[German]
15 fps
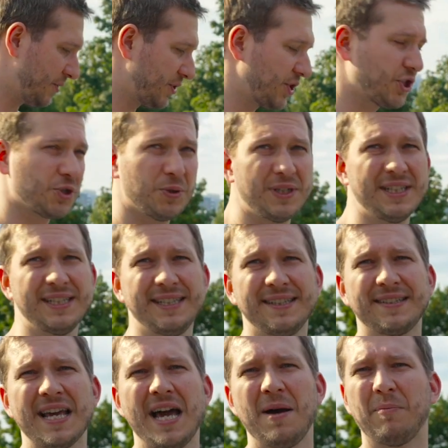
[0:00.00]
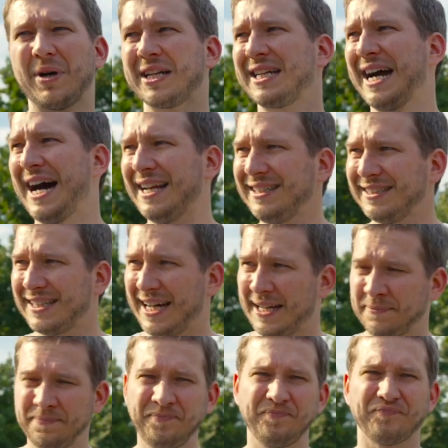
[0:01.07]
und das Schöne ist, man kann
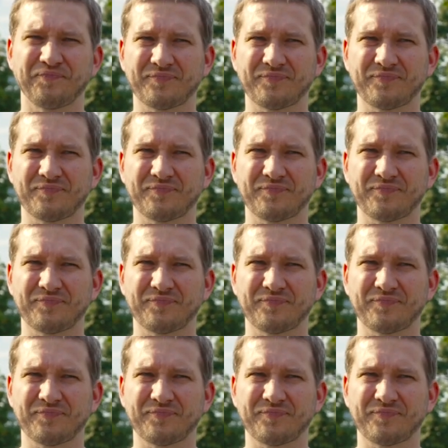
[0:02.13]
dann,